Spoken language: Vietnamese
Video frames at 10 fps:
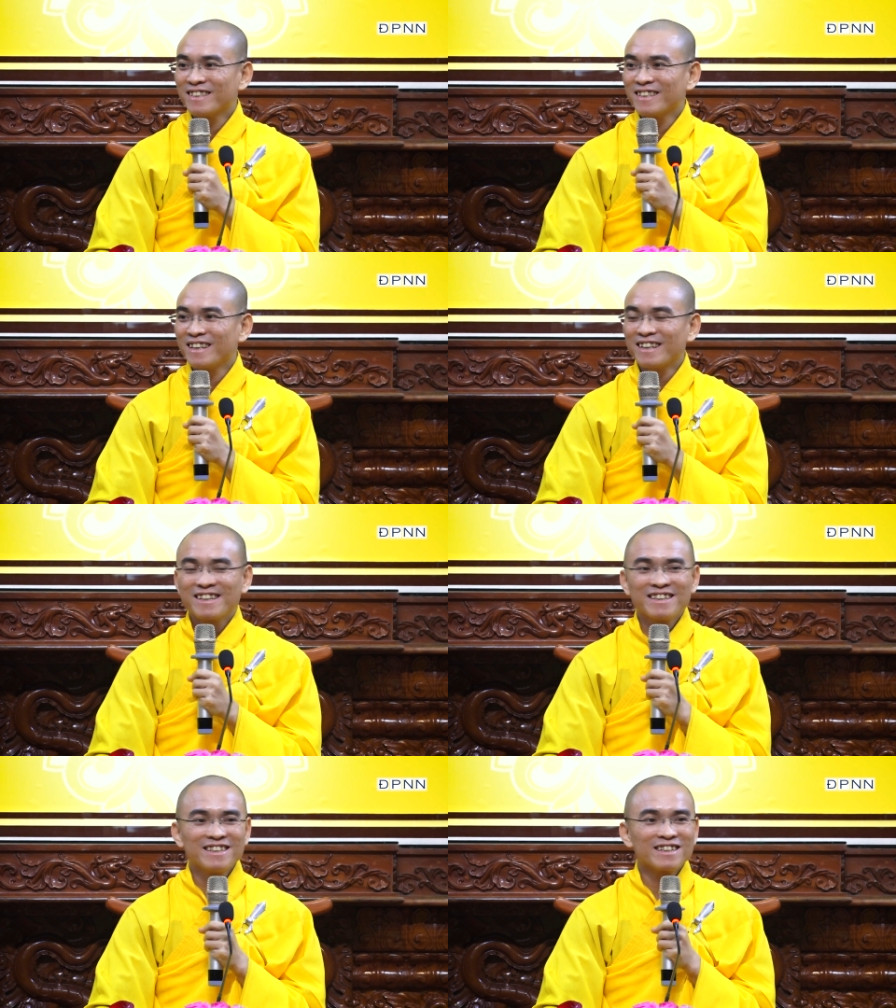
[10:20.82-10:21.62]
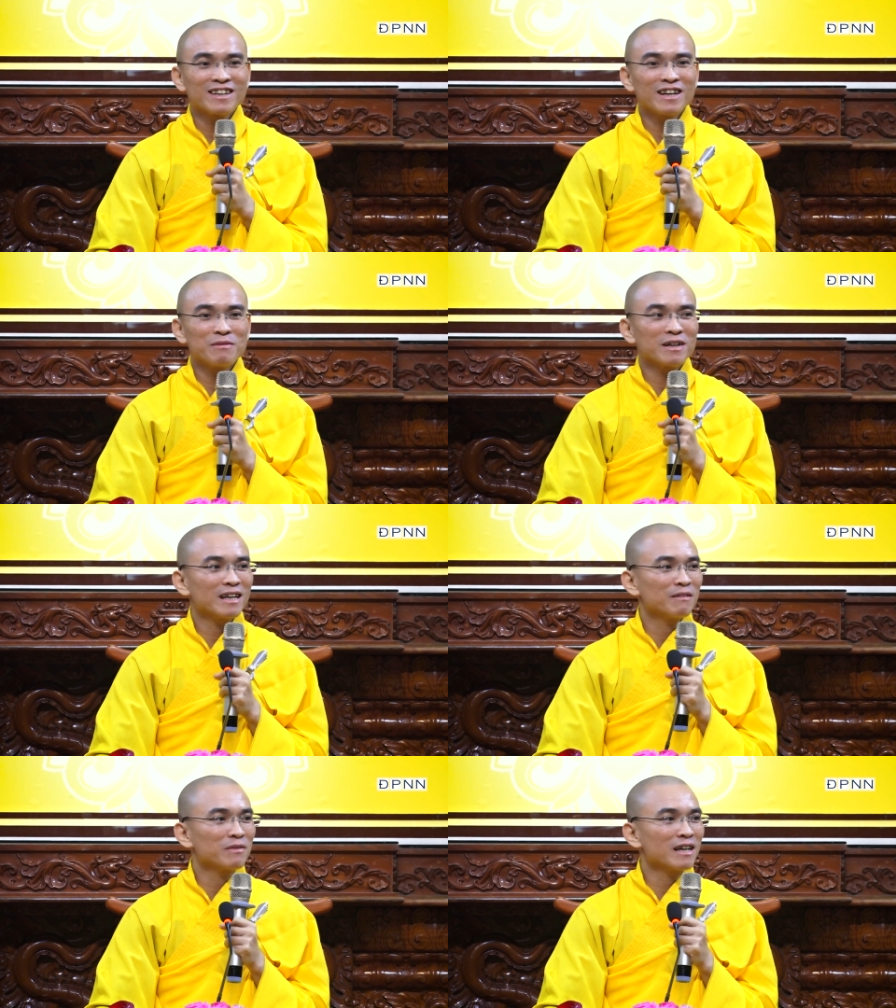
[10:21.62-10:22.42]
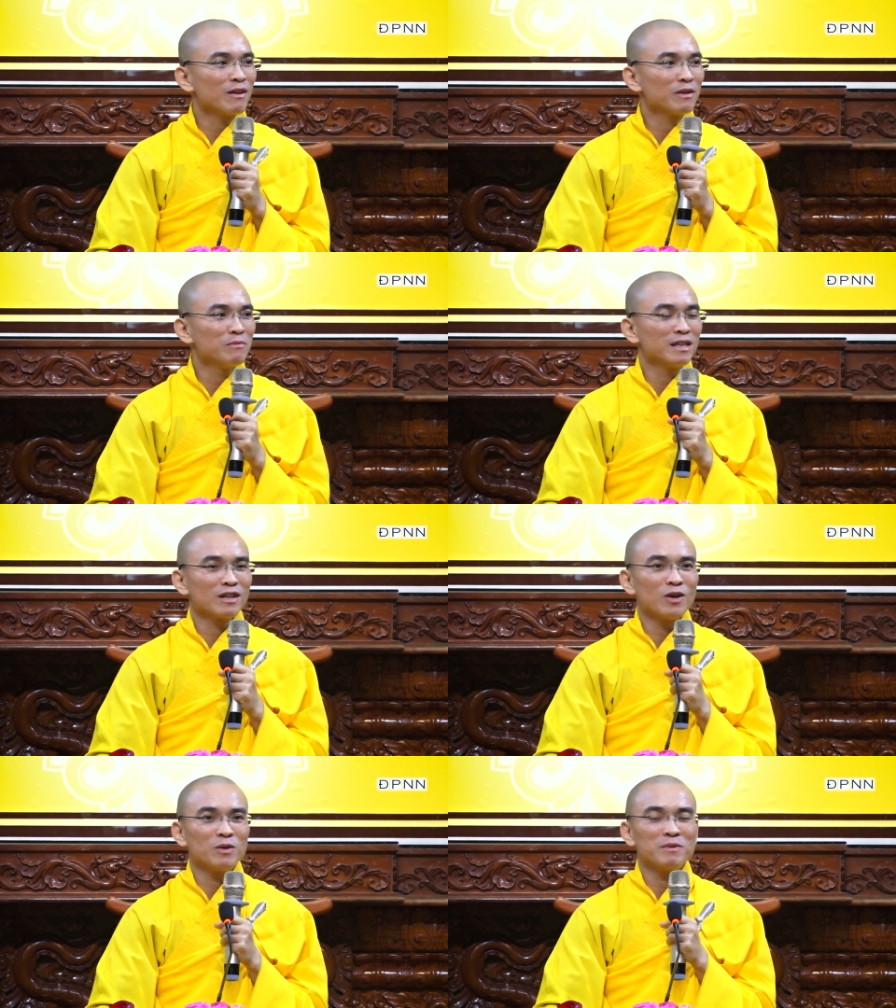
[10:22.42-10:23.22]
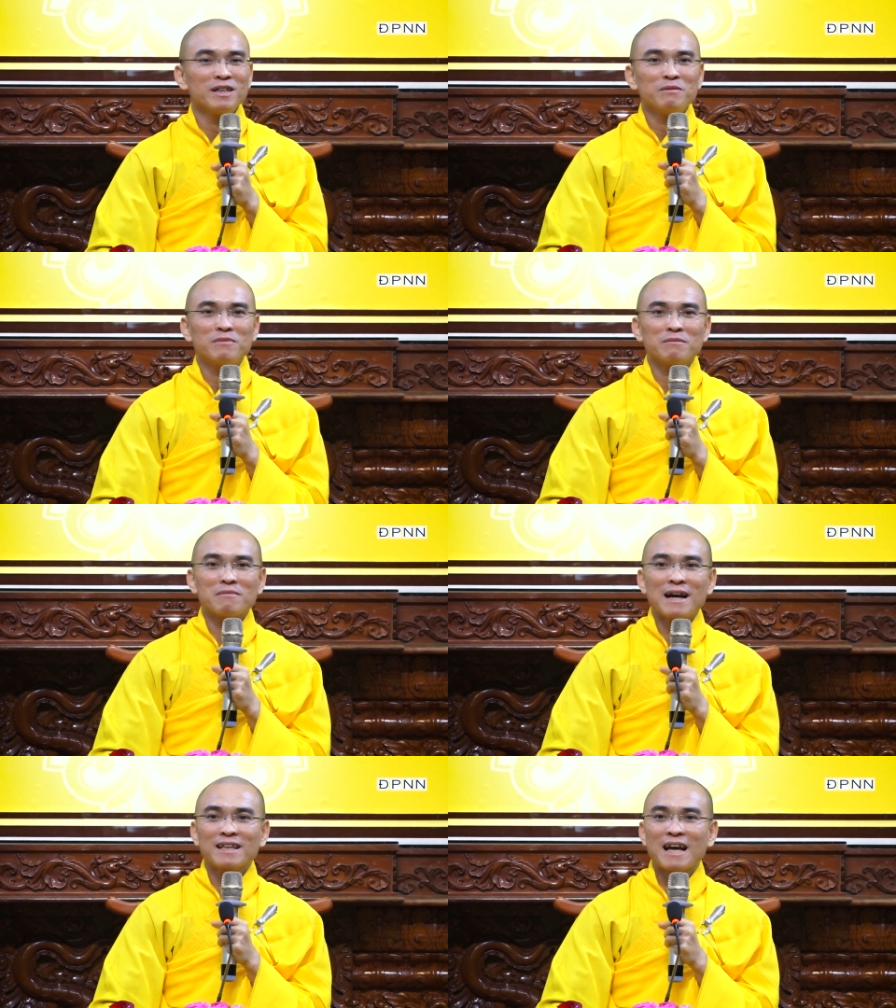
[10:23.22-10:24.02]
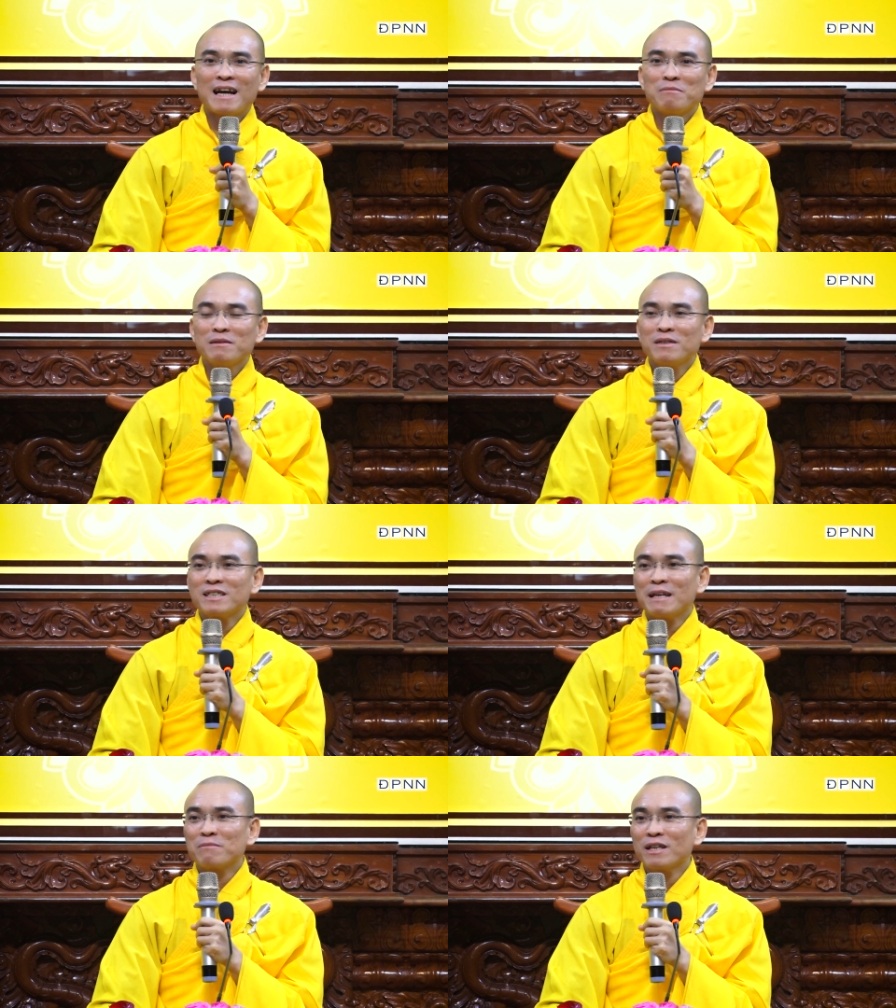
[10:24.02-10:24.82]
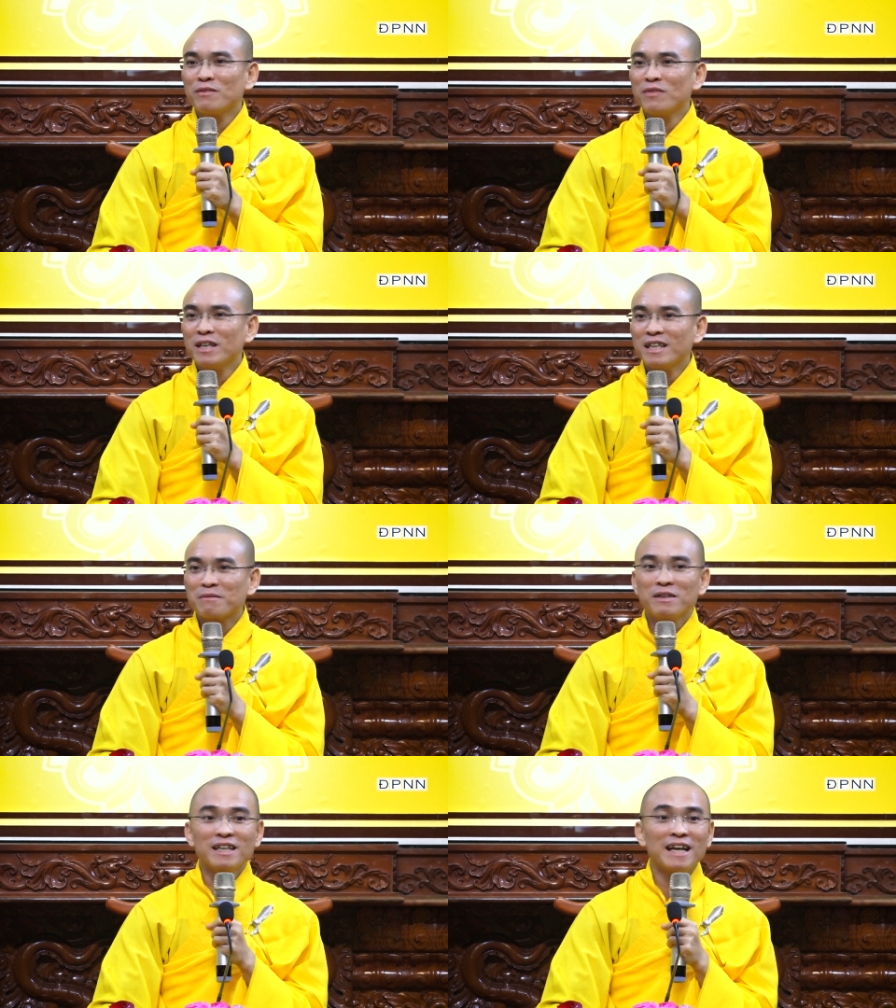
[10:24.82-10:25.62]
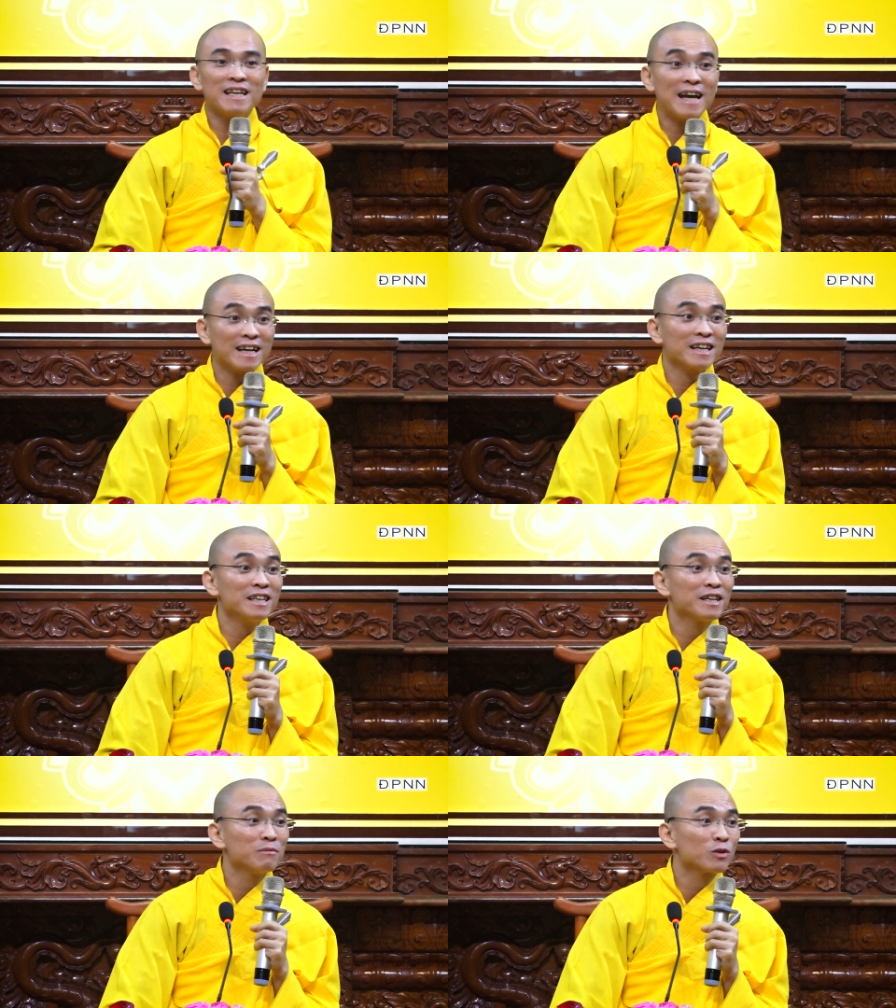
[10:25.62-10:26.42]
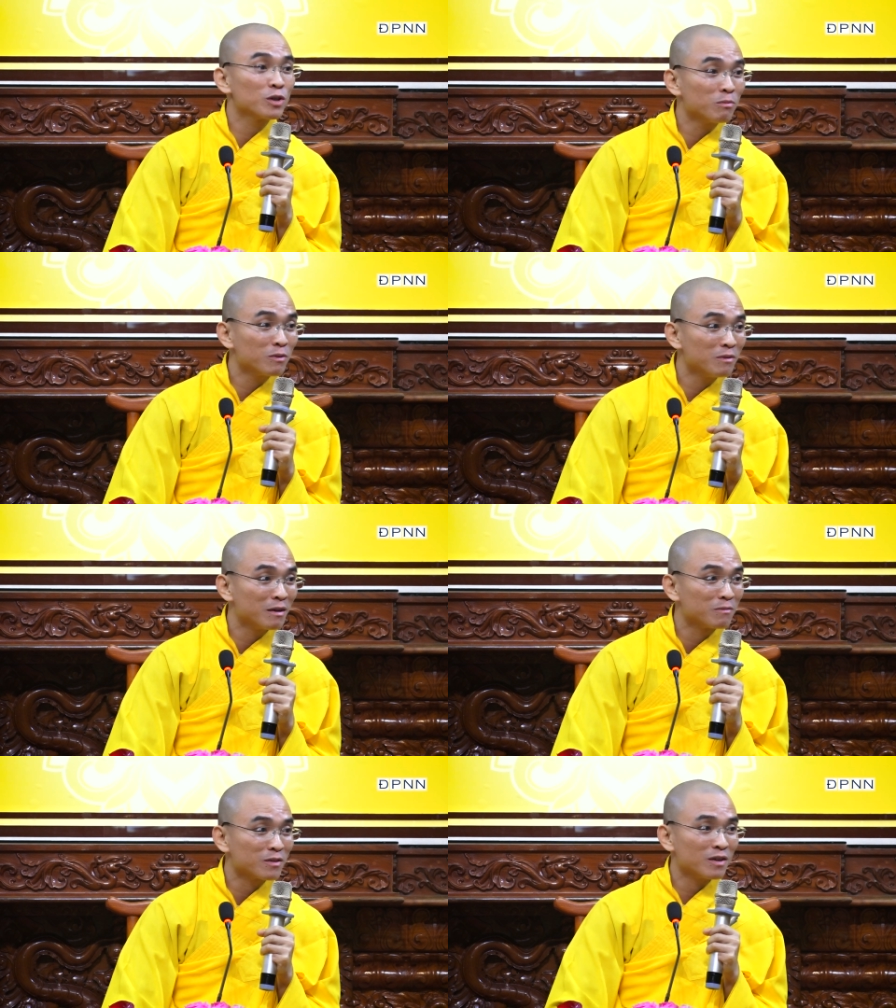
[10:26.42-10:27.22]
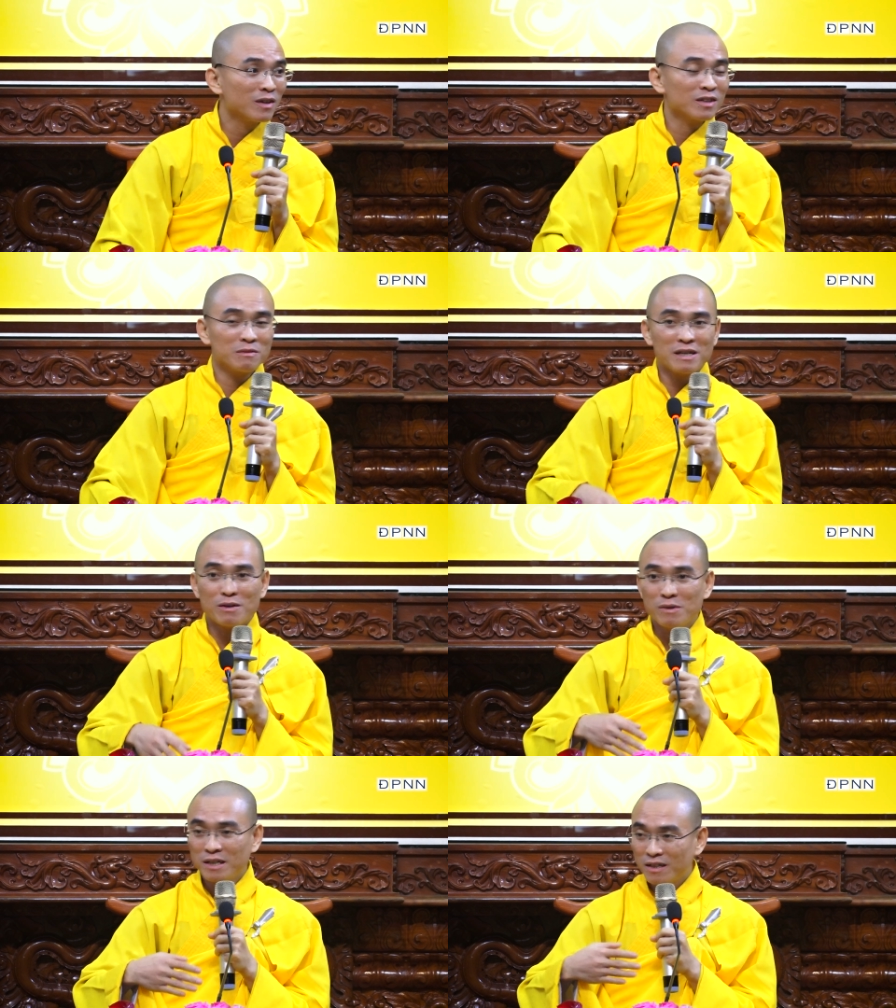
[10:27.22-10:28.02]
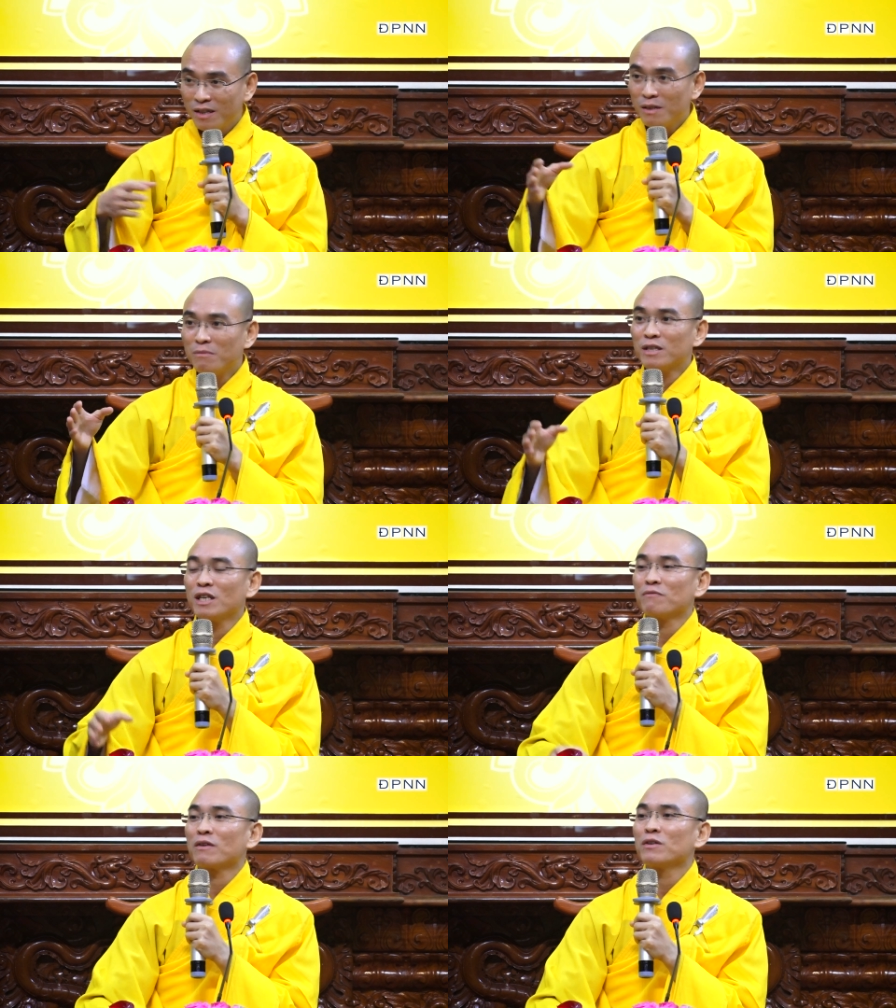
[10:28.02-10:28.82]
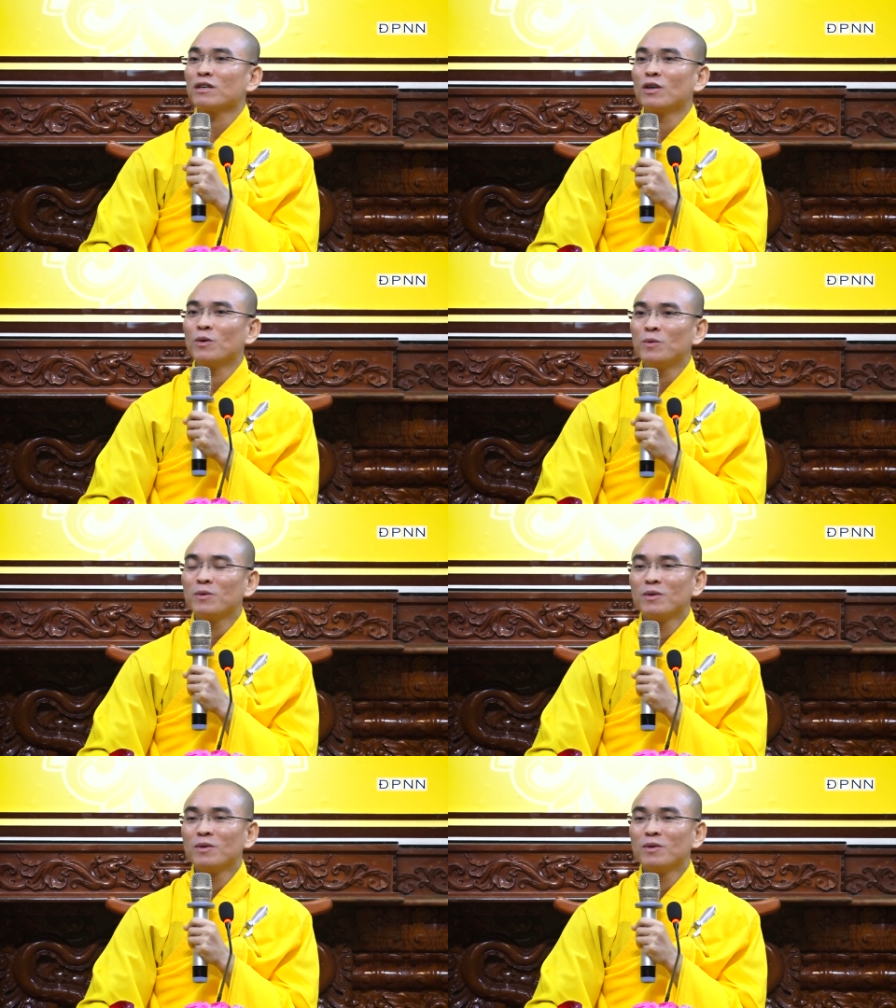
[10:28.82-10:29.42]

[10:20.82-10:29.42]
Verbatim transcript: Hả? Đó, bắt đầu là mình ngồi, mình bà tám hay mình xem tivi hoặc mình nghe nhạc hay cái gì là một chút, đúng không? Rồi bắt đầu mình chìm vào giấc ngủ.